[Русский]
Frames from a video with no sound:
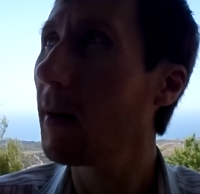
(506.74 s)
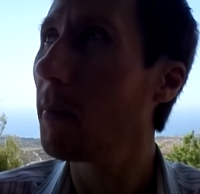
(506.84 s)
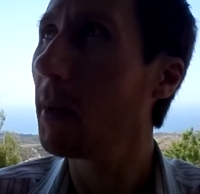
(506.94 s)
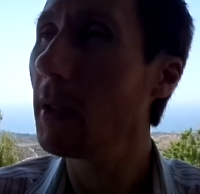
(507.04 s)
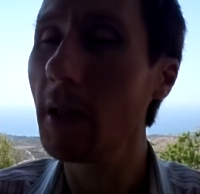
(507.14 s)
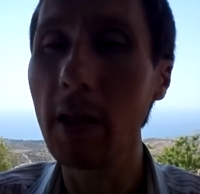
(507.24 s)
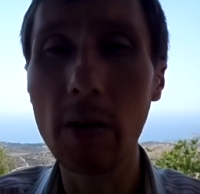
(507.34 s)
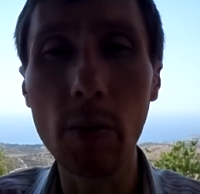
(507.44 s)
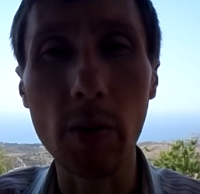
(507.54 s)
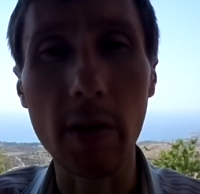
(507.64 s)

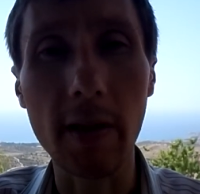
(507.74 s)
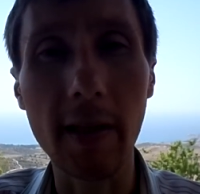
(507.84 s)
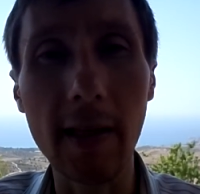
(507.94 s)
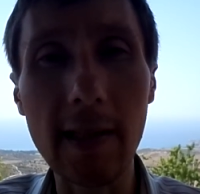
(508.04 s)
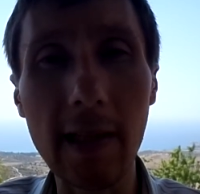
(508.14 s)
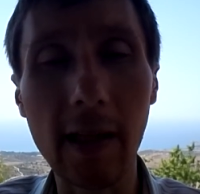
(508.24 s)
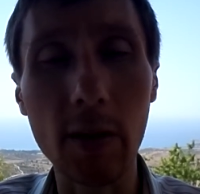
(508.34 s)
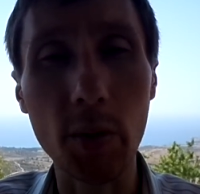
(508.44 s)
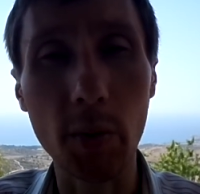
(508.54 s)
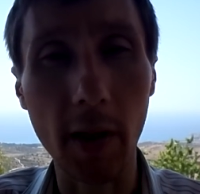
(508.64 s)
поинтересуйтесь, есть ли
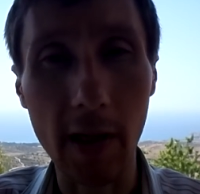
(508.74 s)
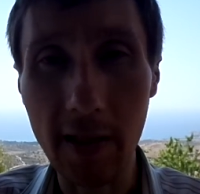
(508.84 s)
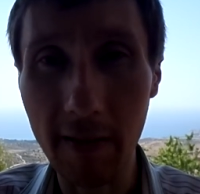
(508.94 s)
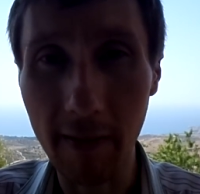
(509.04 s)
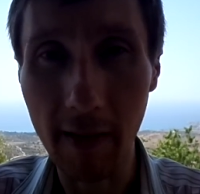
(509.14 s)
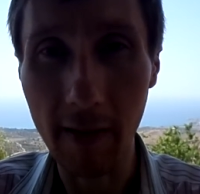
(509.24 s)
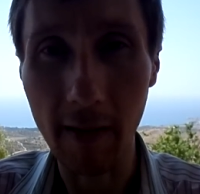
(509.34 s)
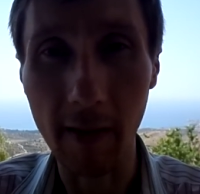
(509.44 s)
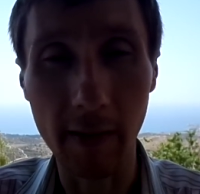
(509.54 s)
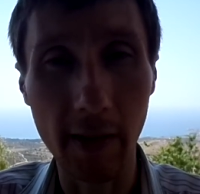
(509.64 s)
государство
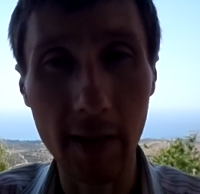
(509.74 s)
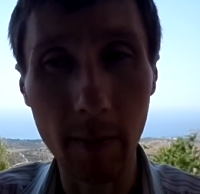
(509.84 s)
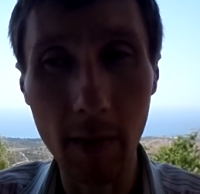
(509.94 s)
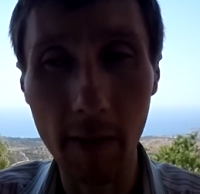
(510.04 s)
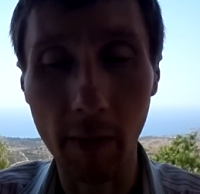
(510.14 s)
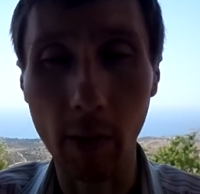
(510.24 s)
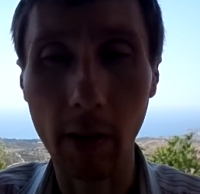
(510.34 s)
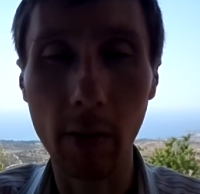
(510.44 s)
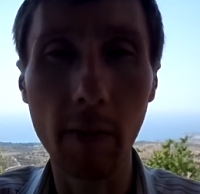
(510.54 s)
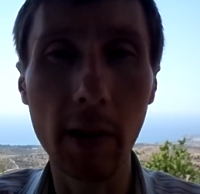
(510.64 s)
а, на земле, у
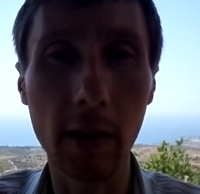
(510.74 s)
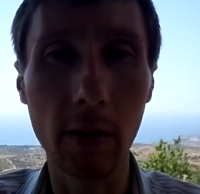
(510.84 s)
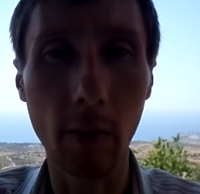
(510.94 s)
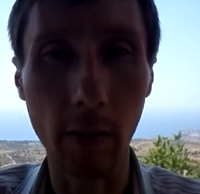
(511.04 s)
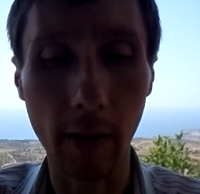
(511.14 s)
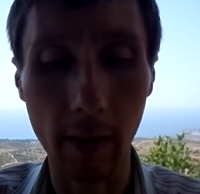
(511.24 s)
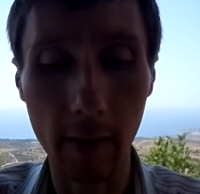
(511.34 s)
которого нет долга.